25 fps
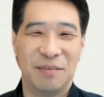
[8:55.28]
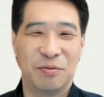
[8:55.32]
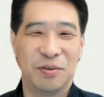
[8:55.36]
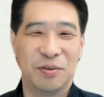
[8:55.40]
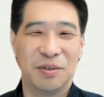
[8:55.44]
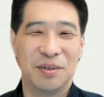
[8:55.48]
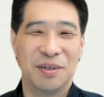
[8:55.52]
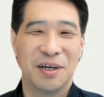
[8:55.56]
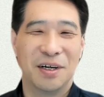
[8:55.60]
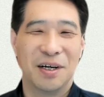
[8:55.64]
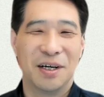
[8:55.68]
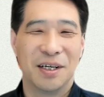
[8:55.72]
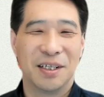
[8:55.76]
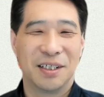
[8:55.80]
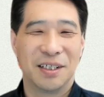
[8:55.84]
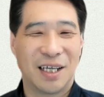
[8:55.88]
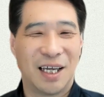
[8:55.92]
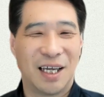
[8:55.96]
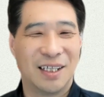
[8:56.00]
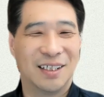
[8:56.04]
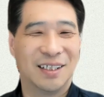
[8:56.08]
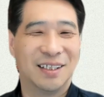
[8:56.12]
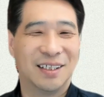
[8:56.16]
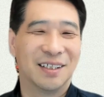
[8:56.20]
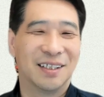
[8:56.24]
입을
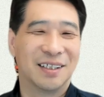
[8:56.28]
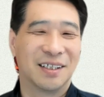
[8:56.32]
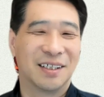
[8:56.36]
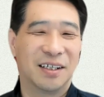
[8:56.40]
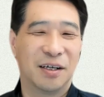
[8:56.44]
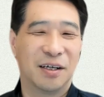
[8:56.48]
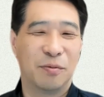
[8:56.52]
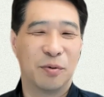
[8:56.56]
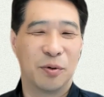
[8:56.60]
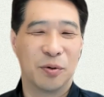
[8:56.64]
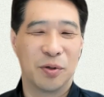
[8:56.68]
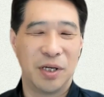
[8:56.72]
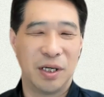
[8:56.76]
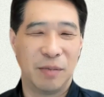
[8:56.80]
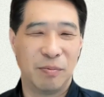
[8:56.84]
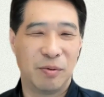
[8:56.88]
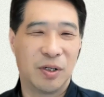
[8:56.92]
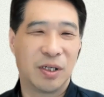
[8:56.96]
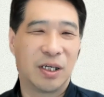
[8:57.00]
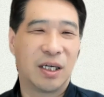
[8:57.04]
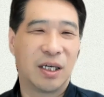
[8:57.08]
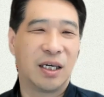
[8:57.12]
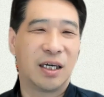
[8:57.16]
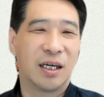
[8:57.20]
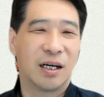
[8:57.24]
차는 그걸 보고
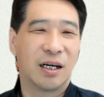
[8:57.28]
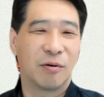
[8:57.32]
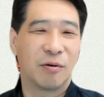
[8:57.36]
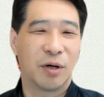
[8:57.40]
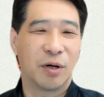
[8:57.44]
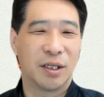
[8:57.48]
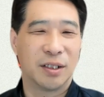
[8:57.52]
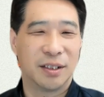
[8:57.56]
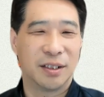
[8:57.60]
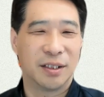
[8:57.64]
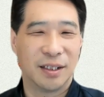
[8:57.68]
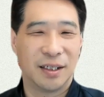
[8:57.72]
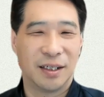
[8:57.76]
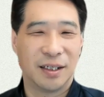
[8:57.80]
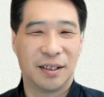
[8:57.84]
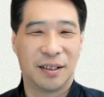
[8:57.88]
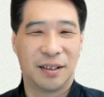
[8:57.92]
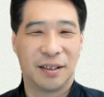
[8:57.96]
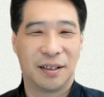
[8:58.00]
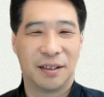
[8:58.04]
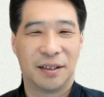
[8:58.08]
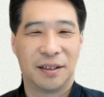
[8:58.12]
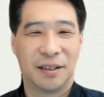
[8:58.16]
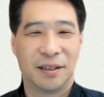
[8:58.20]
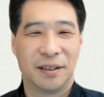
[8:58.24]
입을 킥이라고 하는데
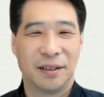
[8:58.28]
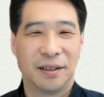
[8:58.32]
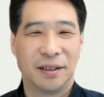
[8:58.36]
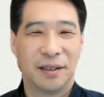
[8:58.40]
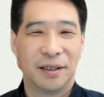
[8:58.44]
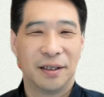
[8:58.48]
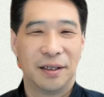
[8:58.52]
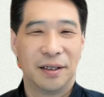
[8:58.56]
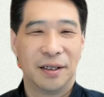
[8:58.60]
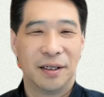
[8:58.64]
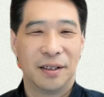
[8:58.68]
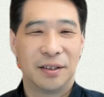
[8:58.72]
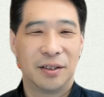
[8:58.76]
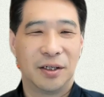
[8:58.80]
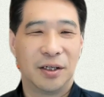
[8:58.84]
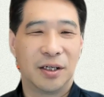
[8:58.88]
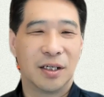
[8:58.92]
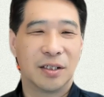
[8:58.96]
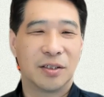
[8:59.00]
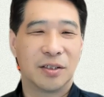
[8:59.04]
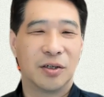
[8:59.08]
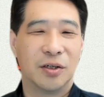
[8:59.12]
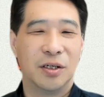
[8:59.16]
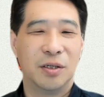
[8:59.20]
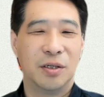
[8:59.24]

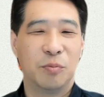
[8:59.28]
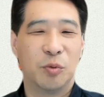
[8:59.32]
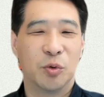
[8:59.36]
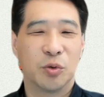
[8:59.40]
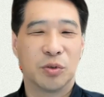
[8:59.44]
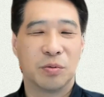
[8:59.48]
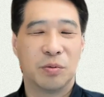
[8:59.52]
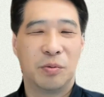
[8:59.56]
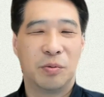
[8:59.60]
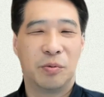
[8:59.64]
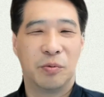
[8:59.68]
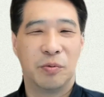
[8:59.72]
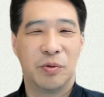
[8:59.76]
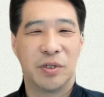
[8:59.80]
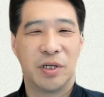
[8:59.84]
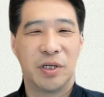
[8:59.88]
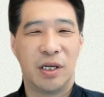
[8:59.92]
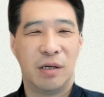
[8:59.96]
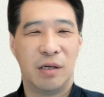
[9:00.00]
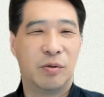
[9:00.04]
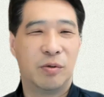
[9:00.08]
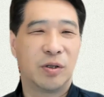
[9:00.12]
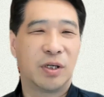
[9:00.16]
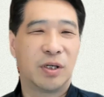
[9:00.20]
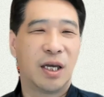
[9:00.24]
저희가 저희 모습을 보면서
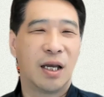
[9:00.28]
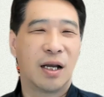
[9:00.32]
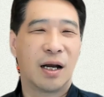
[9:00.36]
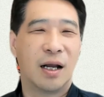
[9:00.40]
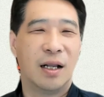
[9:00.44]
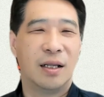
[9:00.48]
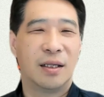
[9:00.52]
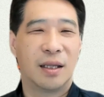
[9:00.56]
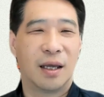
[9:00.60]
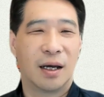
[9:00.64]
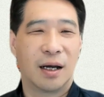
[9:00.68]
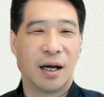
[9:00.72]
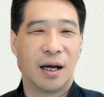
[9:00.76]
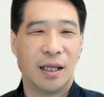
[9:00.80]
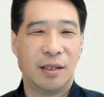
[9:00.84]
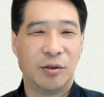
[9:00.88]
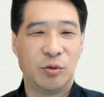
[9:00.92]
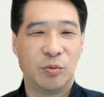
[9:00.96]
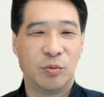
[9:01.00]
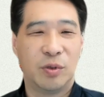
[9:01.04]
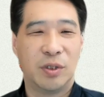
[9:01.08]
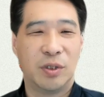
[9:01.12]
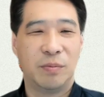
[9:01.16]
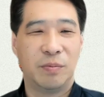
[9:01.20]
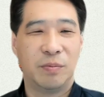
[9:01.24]
입을 킥할 때가
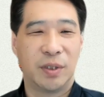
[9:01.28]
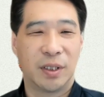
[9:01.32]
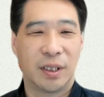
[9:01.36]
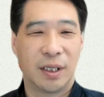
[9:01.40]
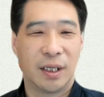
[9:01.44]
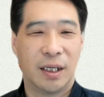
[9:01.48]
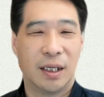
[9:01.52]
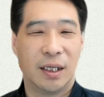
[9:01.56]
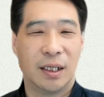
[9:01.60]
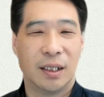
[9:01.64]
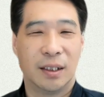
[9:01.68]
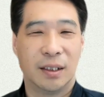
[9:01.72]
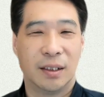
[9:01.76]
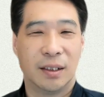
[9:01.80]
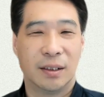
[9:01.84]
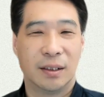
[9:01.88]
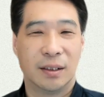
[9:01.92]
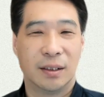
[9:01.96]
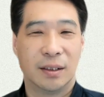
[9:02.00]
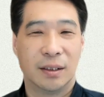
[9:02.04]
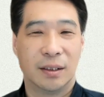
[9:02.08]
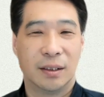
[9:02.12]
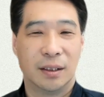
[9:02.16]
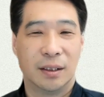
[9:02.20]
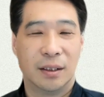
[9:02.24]
한두 번입니까?
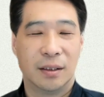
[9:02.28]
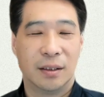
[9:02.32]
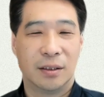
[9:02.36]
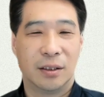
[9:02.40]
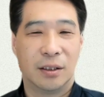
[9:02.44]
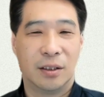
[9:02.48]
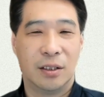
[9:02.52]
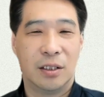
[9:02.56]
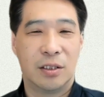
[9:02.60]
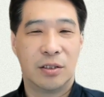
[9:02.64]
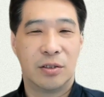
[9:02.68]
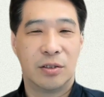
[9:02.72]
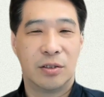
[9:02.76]
저희